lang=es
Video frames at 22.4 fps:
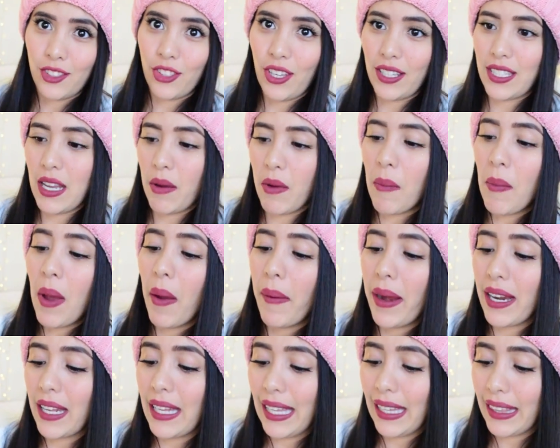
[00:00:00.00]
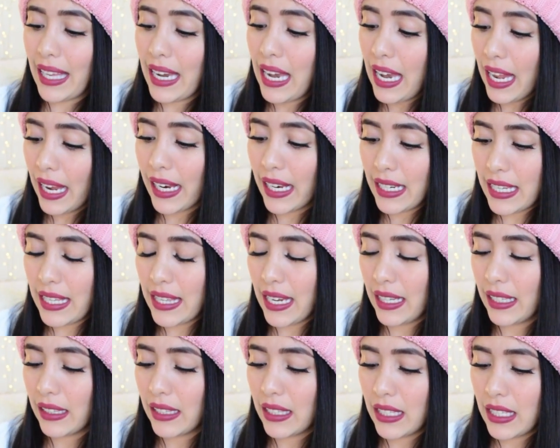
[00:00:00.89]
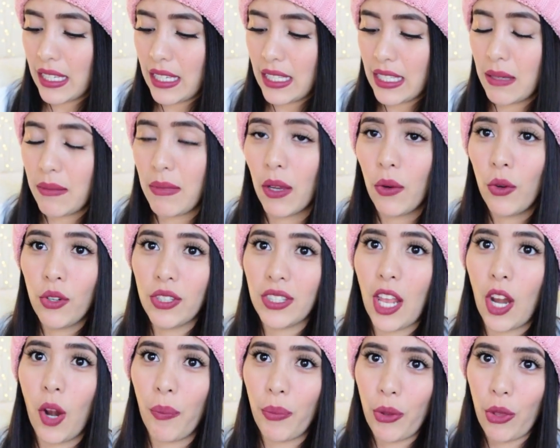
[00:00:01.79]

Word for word: Yo decía, vamos a ver qué tal es la calidad. Y si me gusta, lo